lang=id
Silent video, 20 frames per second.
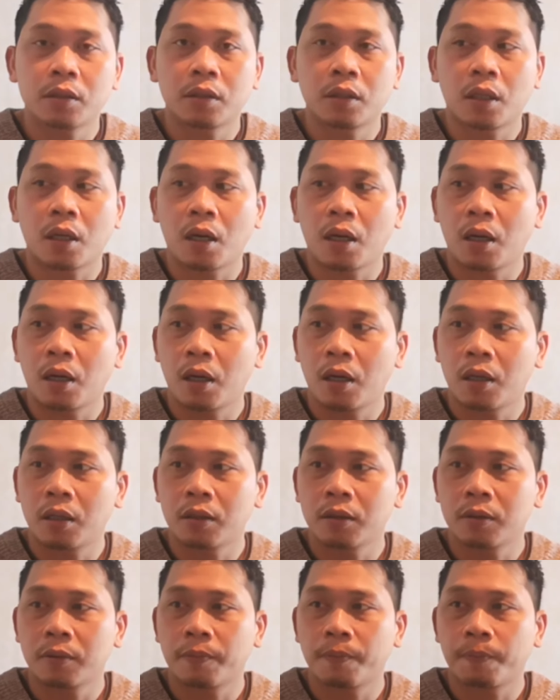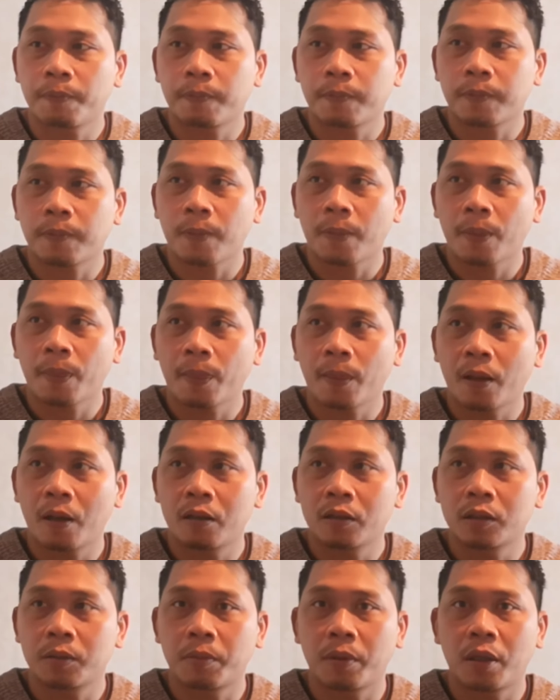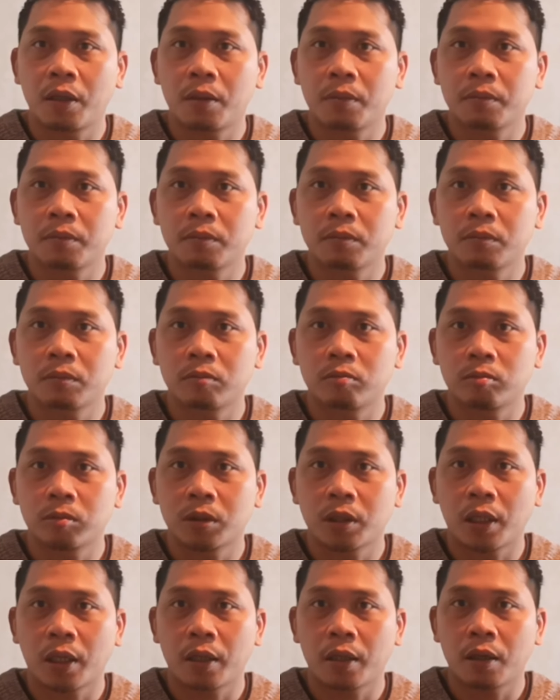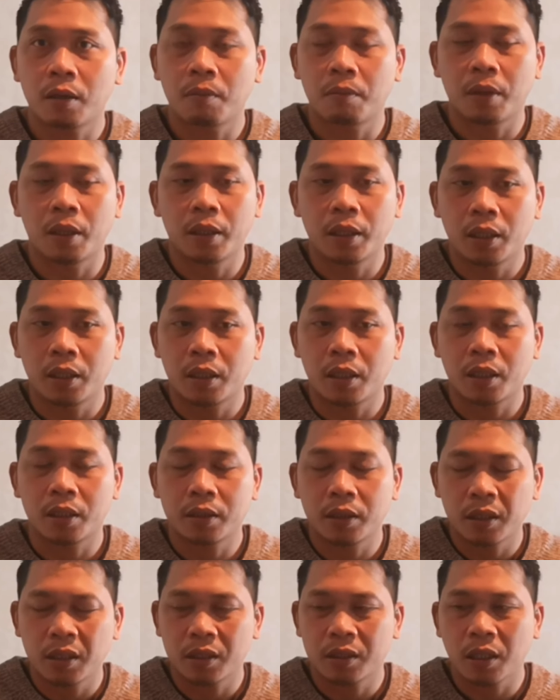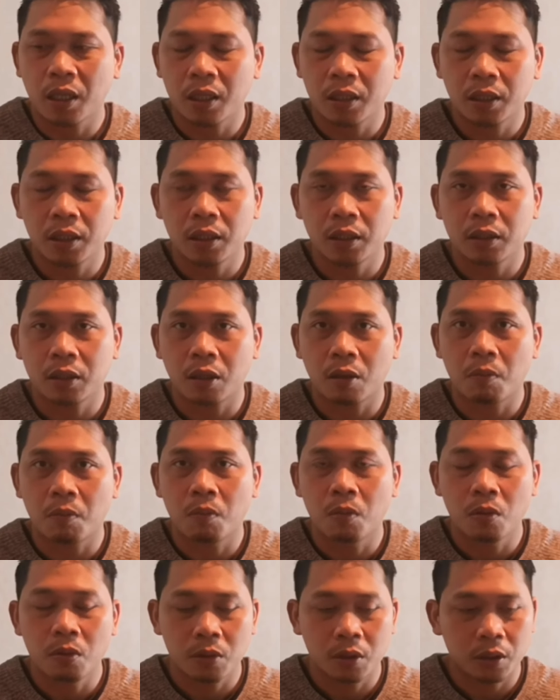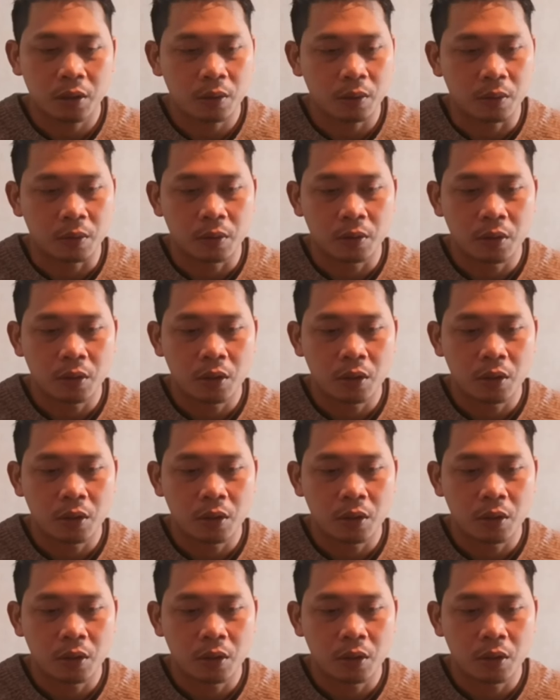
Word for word: istirahat semalam kayak badan rasanya sakit remuk gitu